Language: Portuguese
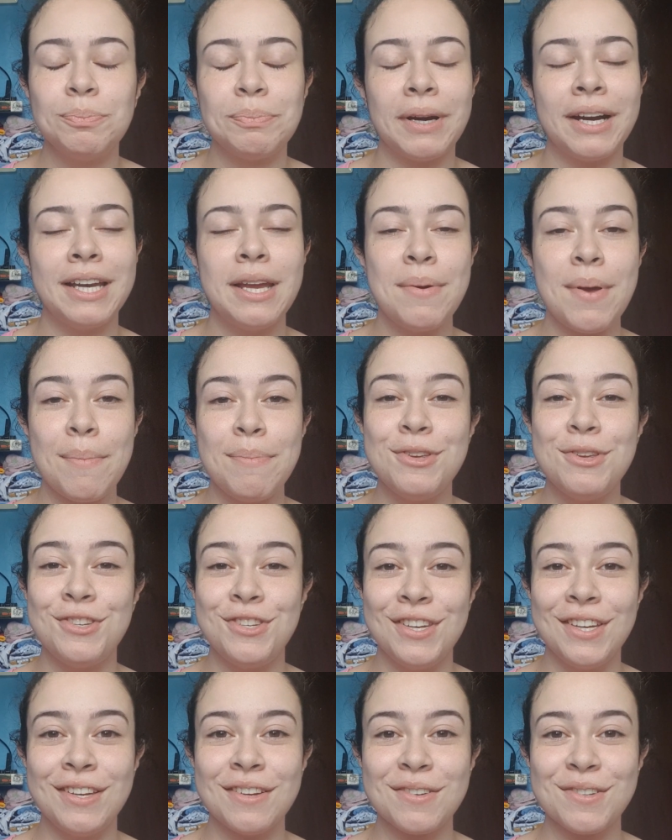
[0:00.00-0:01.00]
perto da minha
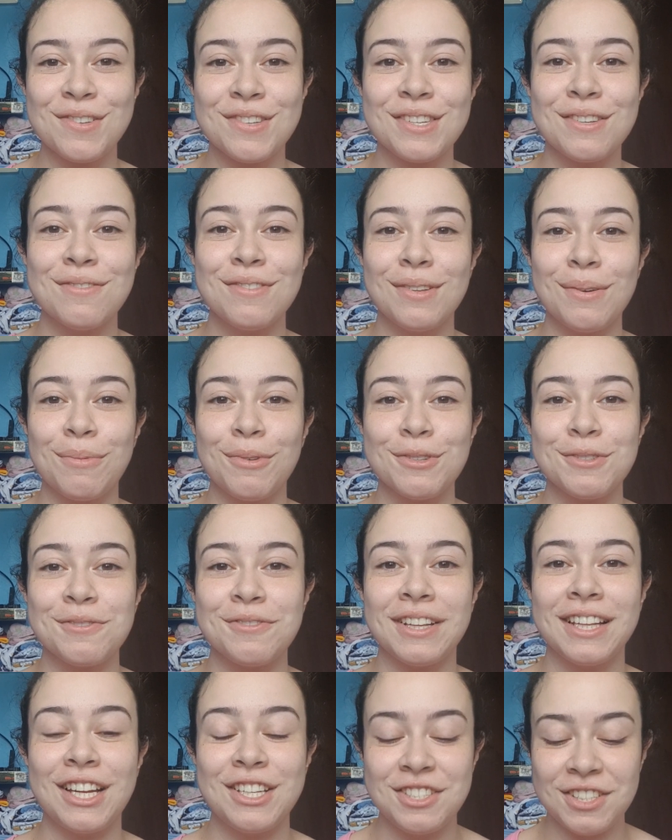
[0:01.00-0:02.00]
bexiga, inclusive, depois eu
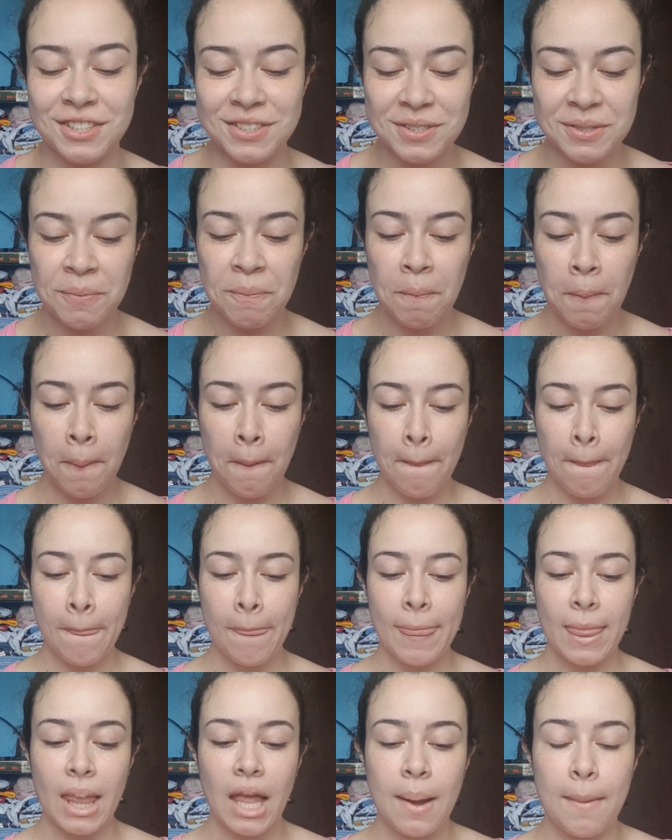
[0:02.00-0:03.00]
vou falar disso.
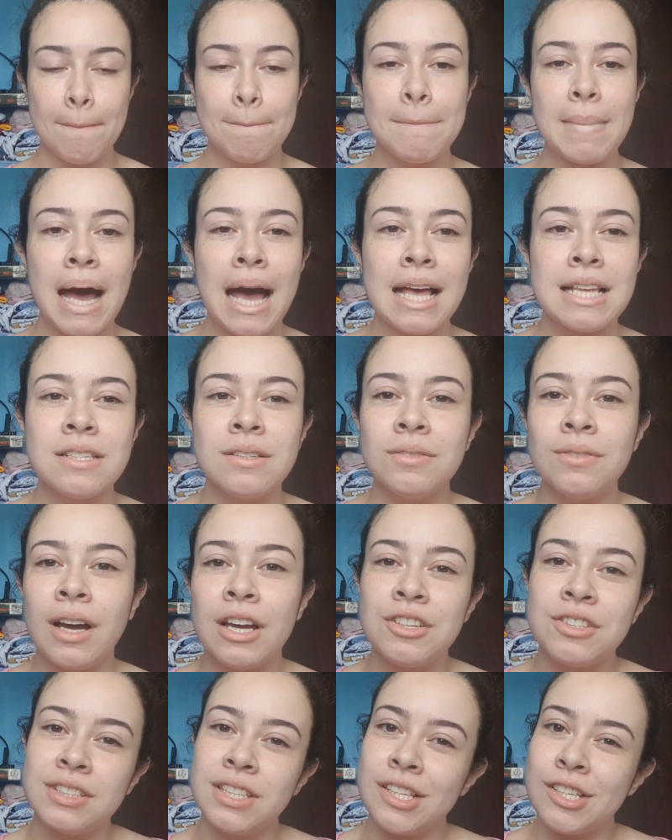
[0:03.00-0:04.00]
Mas eu não
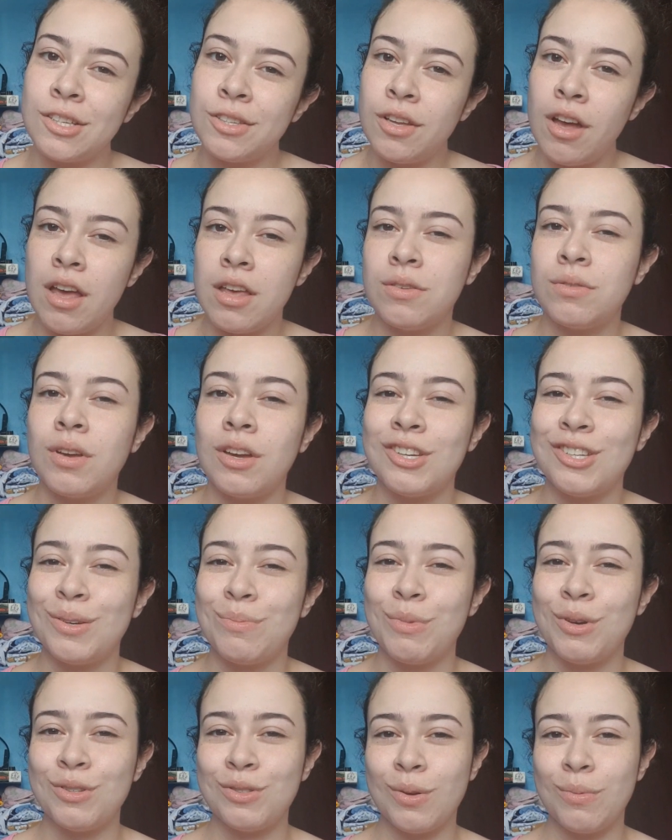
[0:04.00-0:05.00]
acho que seja só isso, eu acho
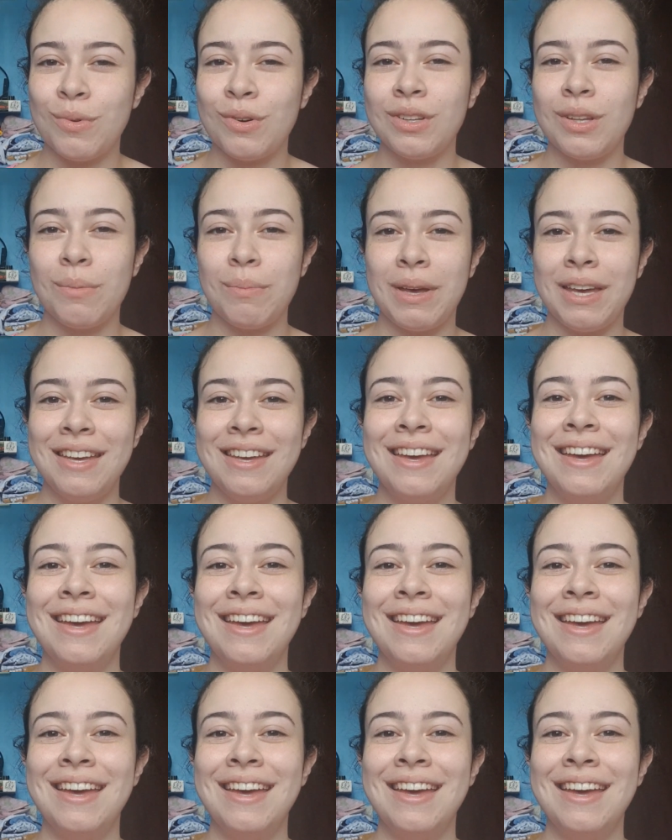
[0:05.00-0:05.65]
que meu estômago também